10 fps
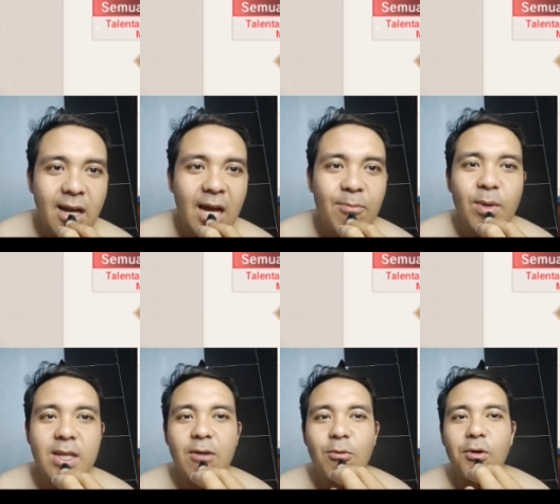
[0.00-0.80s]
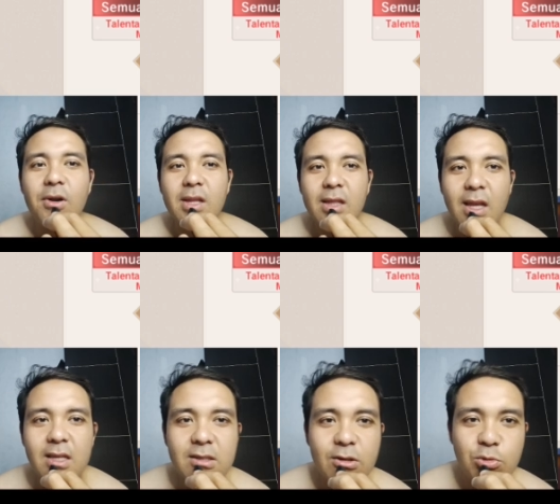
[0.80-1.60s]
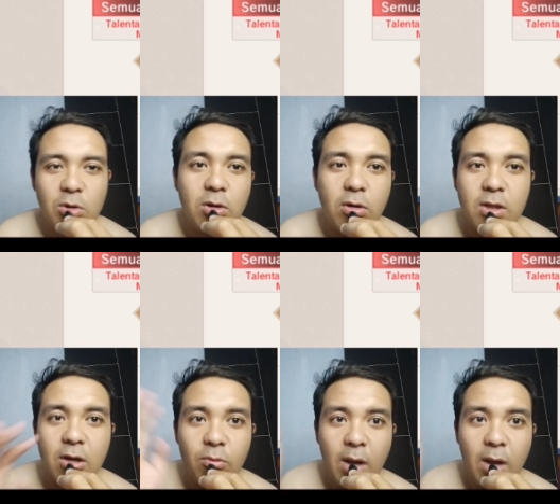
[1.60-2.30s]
apa ya worth it guys kecuali kalau taruh